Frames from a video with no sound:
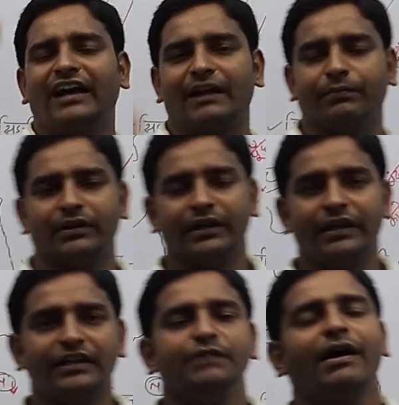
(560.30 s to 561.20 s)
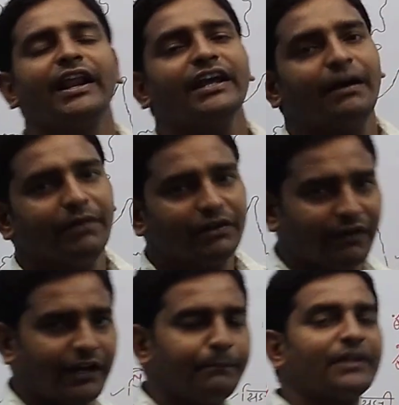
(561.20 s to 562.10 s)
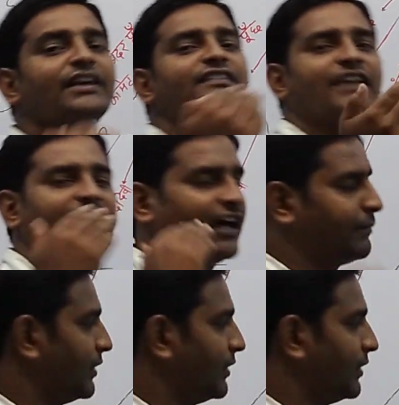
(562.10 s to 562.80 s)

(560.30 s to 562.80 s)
आधार पर हिमालय का बंटवारा प्रदेश के आधार